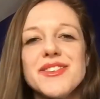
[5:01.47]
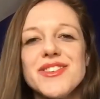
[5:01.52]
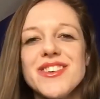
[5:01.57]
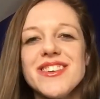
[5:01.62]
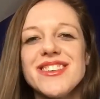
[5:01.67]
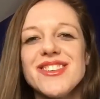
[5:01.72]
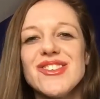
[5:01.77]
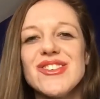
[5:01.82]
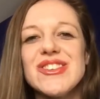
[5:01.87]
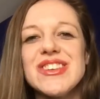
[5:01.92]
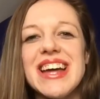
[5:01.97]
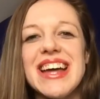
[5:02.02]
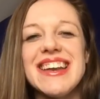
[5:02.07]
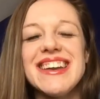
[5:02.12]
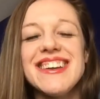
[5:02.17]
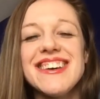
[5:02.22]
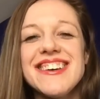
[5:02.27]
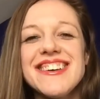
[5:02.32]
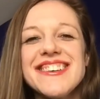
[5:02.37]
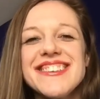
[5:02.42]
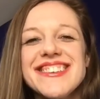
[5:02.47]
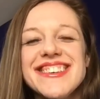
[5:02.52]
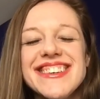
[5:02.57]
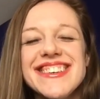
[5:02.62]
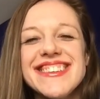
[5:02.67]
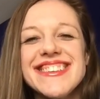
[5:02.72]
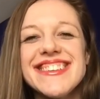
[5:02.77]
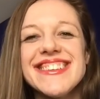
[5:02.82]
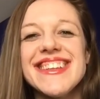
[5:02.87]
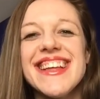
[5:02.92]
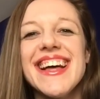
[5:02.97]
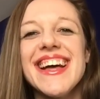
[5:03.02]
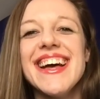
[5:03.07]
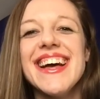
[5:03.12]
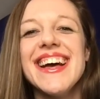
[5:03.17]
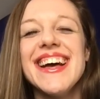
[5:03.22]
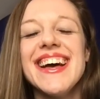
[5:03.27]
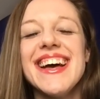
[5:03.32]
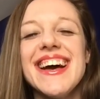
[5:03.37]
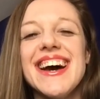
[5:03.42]
Geschichte und andere Geschichten
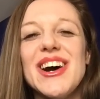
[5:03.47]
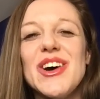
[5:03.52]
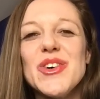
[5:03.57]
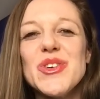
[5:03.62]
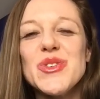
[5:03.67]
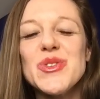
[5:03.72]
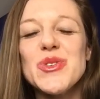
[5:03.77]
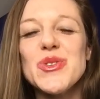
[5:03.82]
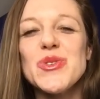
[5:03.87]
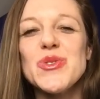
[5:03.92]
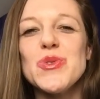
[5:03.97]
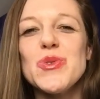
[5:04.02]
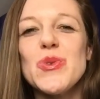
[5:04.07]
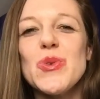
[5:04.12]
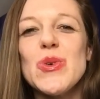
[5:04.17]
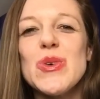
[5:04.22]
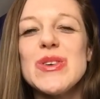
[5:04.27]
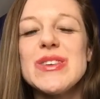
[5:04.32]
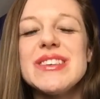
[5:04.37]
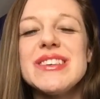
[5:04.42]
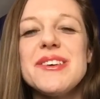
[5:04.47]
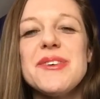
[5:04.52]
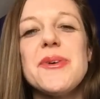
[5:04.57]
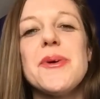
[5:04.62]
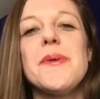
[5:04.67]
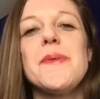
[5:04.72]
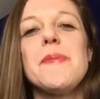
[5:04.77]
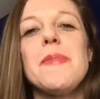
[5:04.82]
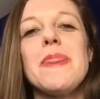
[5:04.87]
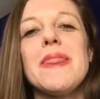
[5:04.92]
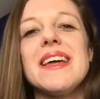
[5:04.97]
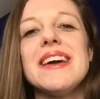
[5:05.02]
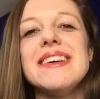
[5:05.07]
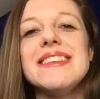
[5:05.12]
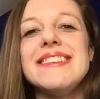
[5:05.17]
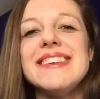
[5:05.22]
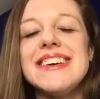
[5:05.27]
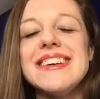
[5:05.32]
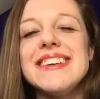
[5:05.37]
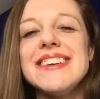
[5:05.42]
ausgesucht.
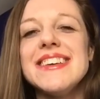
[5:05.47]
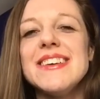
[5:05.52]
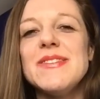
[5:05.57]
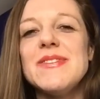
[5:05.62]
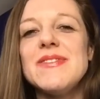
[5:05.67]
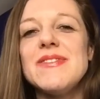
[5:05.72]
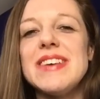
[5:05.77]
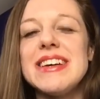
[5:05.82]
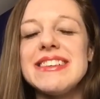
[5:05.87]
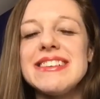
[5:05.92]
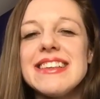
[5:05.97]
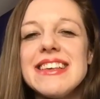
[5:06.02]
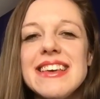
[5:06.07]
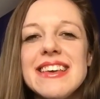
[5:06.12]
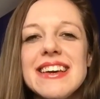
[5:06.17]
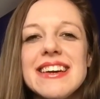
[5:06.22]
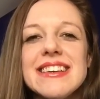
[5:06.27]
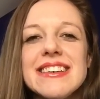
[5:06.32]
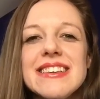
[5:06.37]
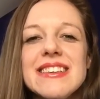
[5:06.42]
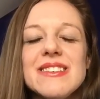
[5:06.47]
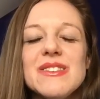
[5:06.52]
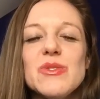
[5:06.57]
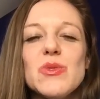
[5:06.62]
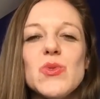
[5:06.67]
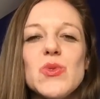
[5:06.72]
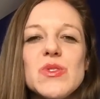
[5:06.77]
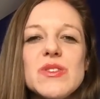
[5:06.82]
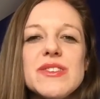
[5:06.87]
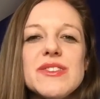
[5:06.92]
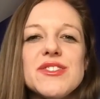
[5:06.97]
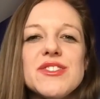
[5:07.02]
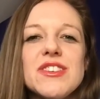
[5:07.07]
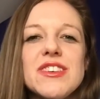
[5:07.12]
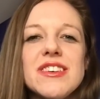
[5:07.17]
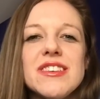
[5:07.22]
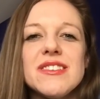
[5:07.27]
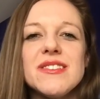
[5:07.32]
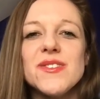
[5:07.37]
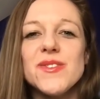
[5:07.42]
Denn was ich an diesen
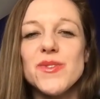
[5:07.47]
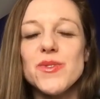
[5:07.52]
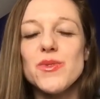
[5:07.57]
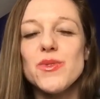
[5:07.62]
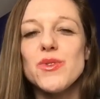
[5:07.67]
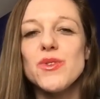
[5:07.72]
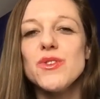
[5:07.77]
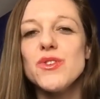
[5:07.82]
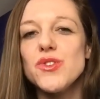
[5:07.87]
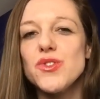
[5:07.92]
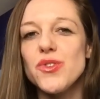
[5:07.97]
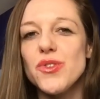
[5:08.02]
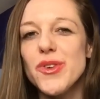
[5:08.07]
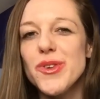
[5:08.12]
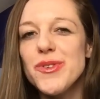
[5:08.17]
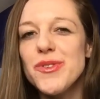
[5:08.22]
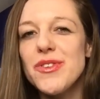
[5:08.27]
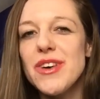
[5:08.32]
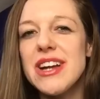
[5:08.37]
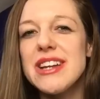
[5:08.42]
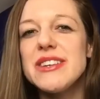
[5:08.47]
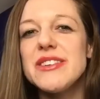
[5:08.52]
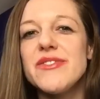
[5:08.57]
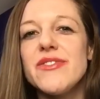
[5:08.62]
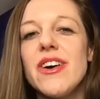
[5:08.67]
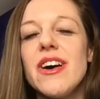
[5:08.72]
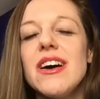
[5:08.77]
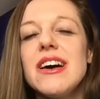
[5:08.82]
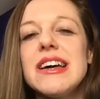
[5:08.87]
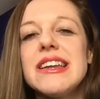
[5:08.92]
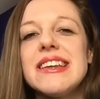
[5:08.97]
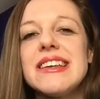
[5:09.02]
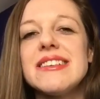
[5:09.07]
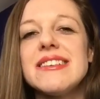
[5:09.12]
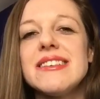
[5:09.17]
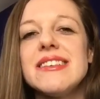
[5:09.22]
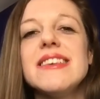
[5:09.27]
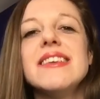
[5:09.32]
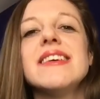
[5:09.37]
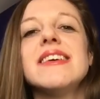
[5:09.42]
Kurzgeschichten so schön fand, war,
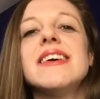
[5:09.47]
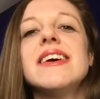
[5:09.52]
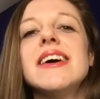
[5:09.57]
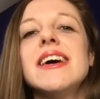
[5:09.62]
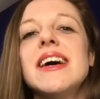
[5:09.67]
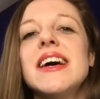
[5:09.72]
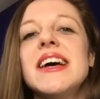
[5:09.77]
dass sie